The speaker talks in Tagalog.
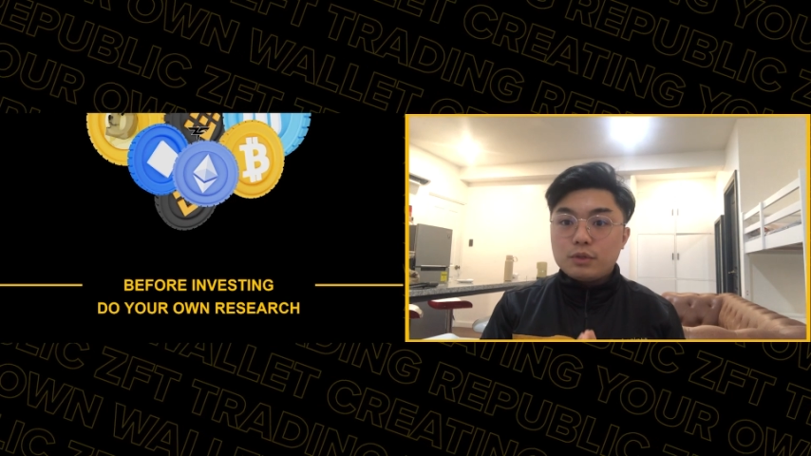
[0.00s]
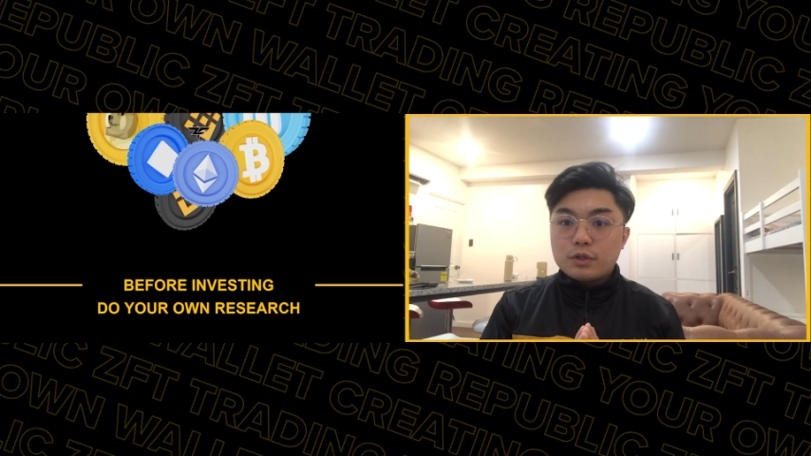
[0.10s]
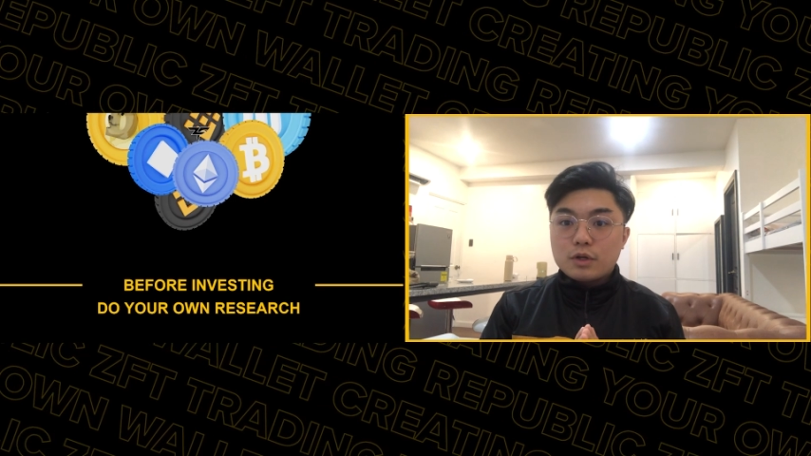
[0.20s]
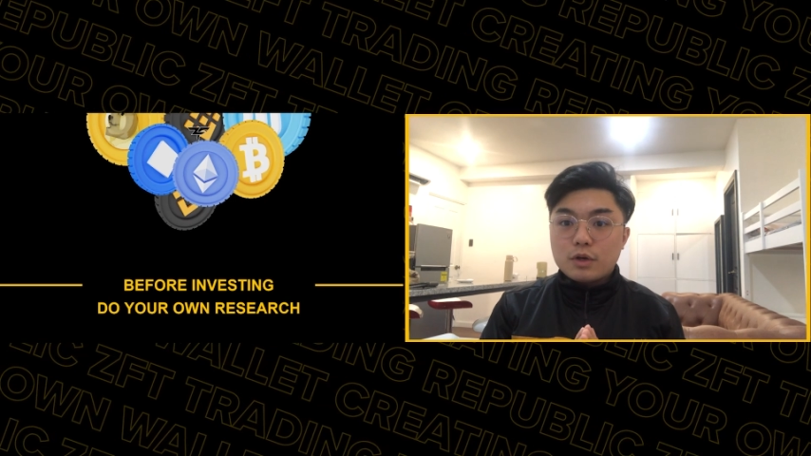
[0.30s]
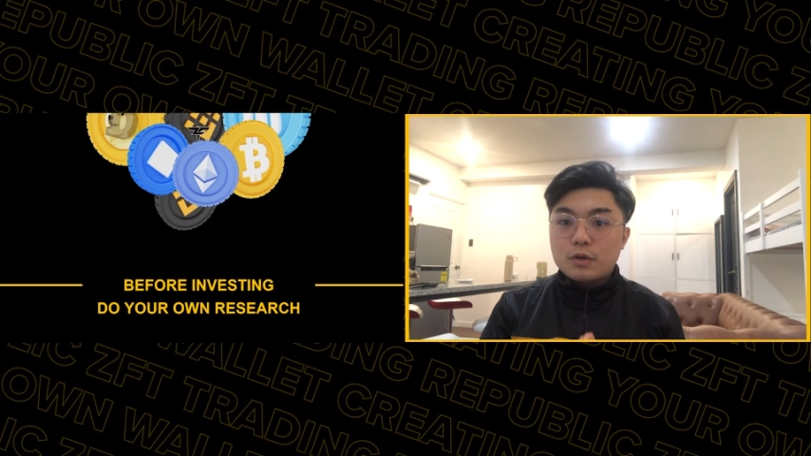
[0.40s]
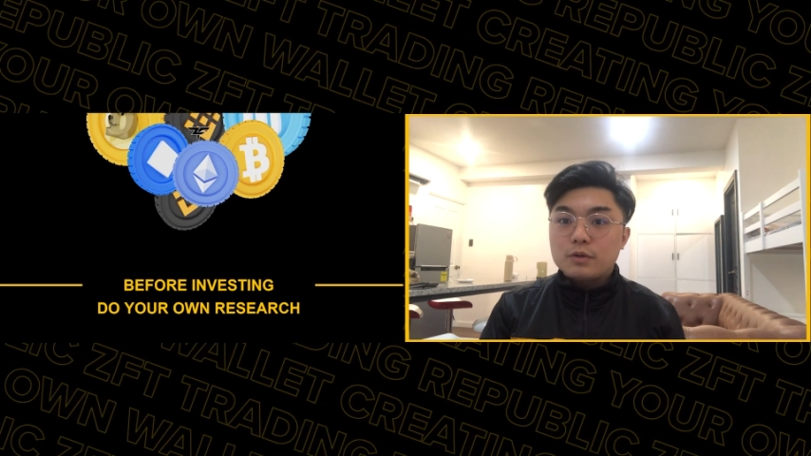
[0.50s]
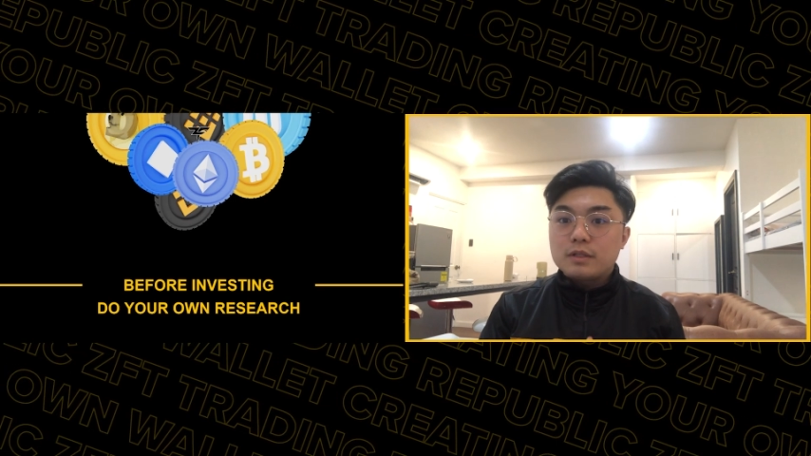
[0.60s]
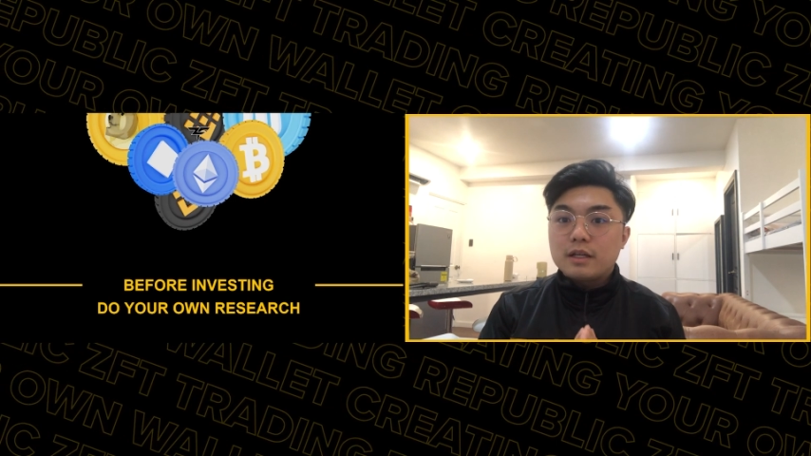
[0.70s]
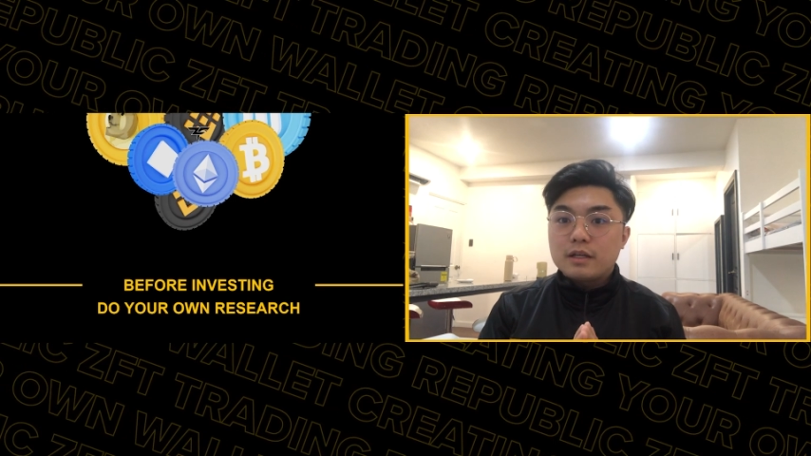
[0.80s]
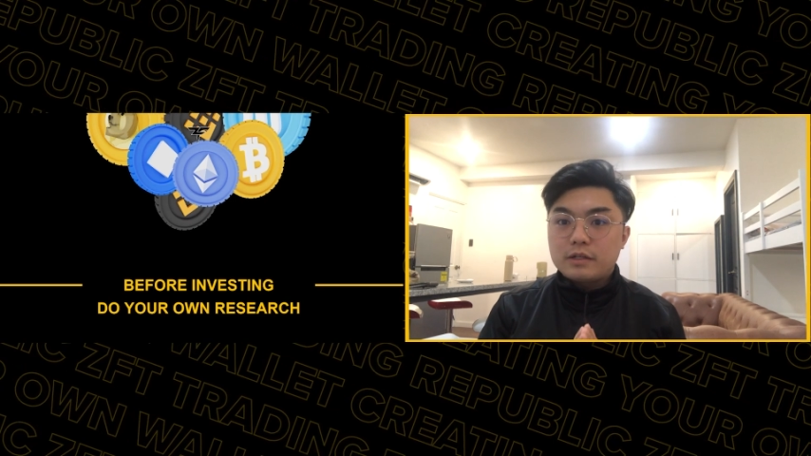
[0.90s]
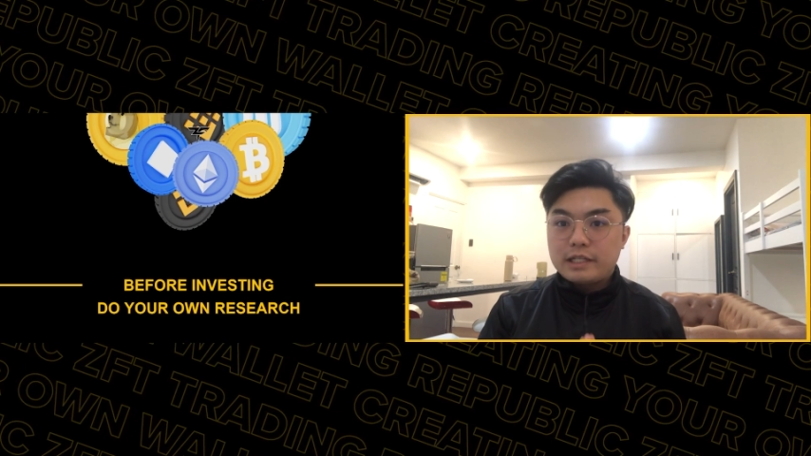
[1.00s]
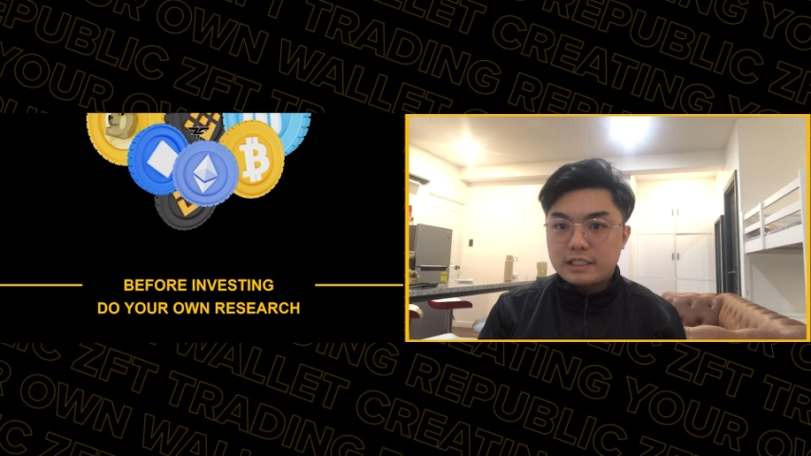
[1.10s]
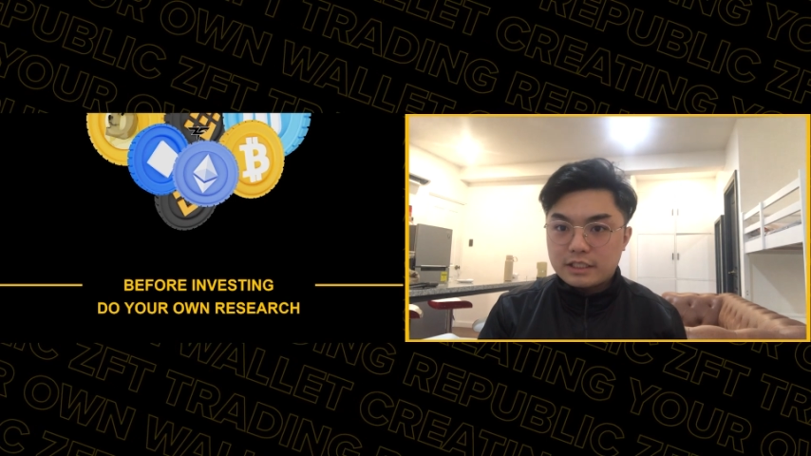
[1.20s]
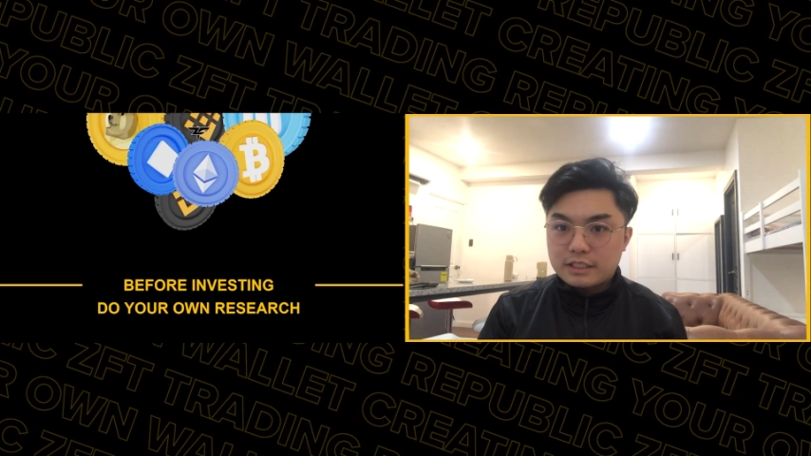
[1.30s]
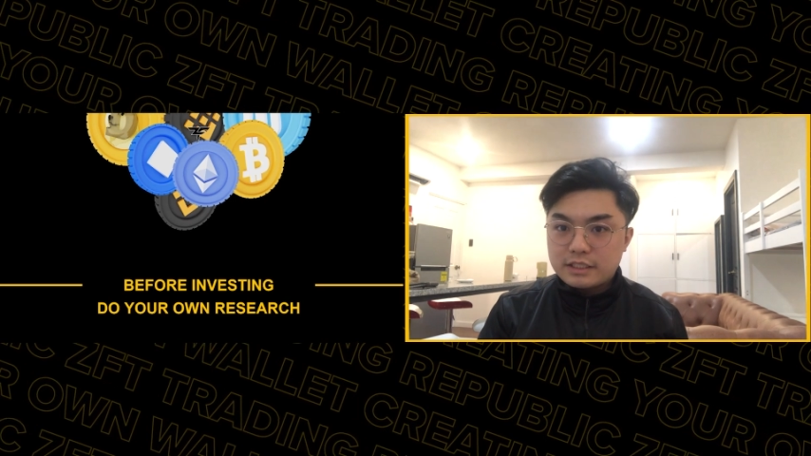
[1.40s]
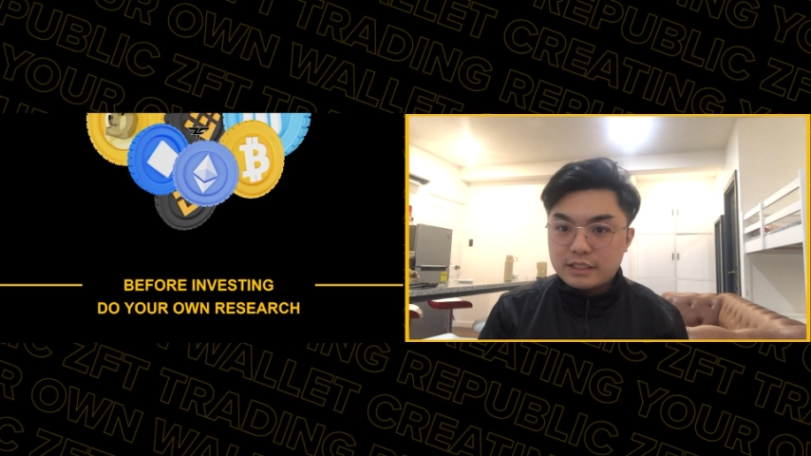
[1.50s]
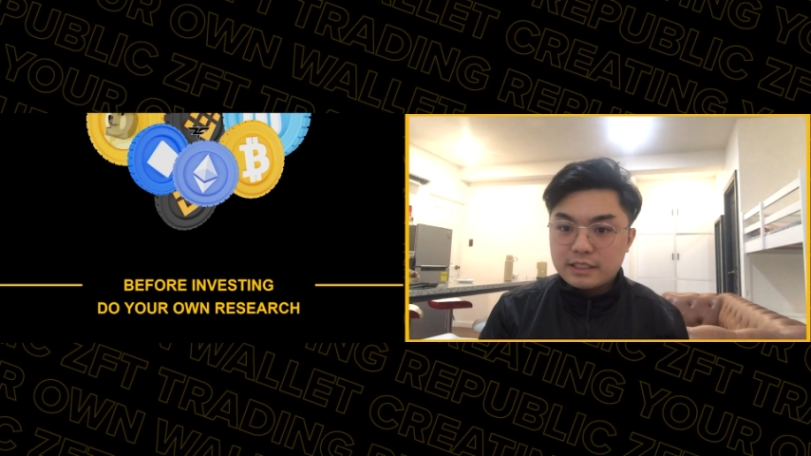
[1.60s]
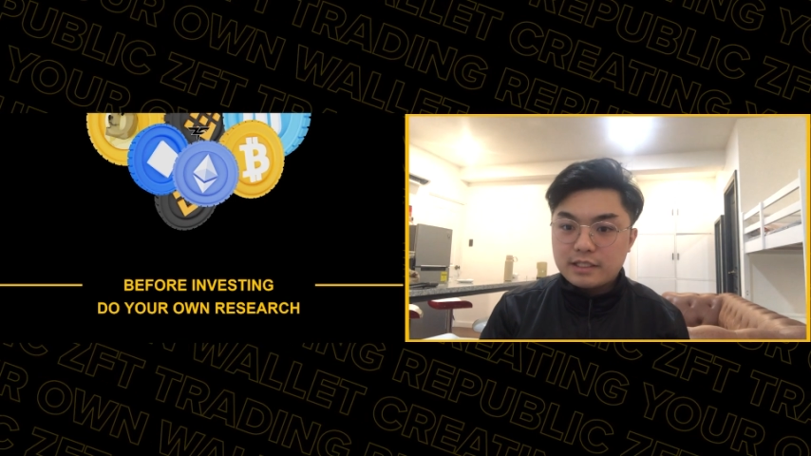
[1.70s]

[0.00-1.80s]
your own research.